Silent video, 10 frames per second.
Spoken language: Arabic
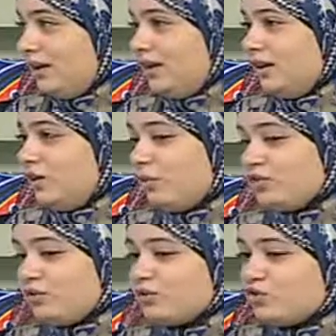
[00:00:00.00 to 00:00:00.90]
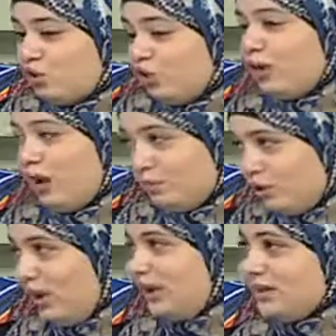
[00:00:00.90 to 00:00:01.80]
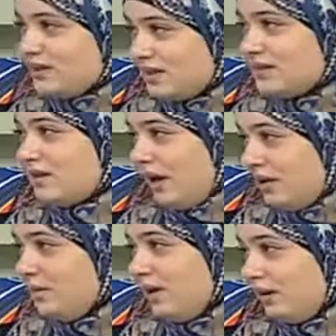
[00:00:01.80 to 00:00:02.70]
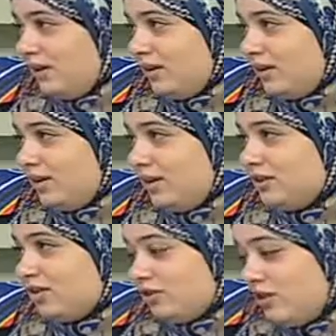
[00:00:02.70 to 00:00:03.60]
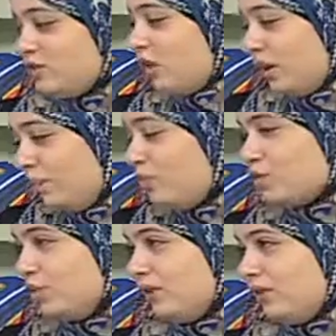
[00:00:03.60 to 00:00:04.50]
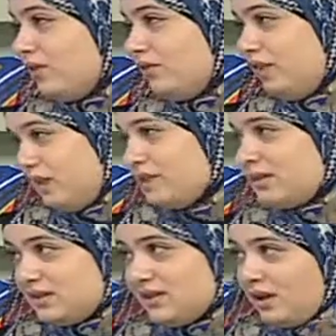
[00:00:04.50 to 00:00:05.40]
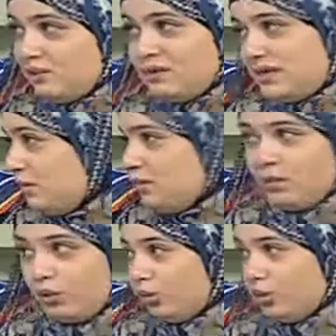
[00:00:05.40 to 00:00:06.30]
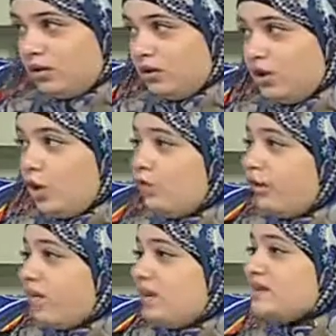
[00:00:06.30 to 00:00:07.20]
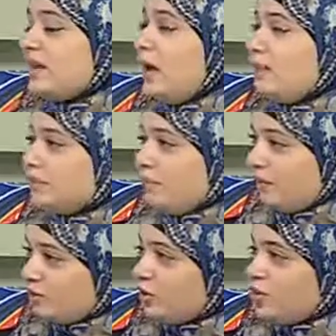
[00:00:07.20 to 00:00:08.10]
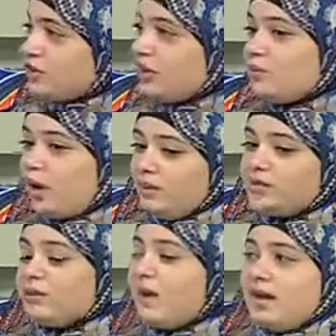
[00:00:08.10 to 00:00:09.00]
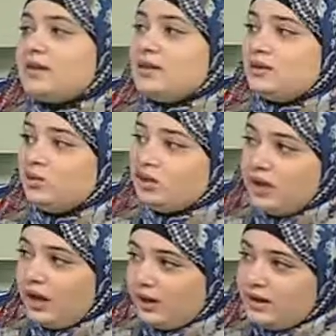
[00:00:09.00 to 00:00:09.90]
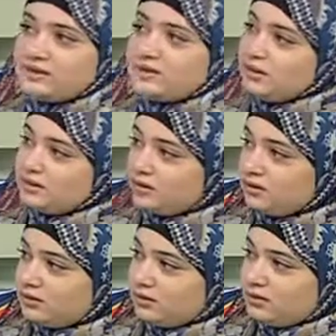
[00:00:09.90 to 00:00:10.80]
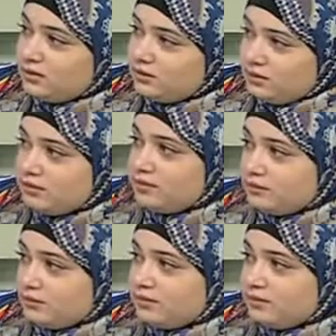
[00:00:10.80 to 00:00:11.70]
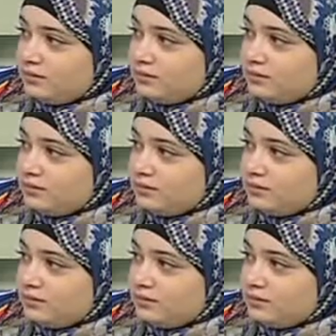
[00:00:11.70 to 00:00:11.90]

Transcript: آه، لان هم شافوا الشغل والحمد لله ناس كتير عاجبها التطريز وعاجبهم ذوقي ففي ناس كتير لا بتسيب لي الموضوع وفي عرايس لا بتبقى مختاره شكل معين بتبقى عايزاه تقول لي لا انا عايزه زي ده اوكي لكن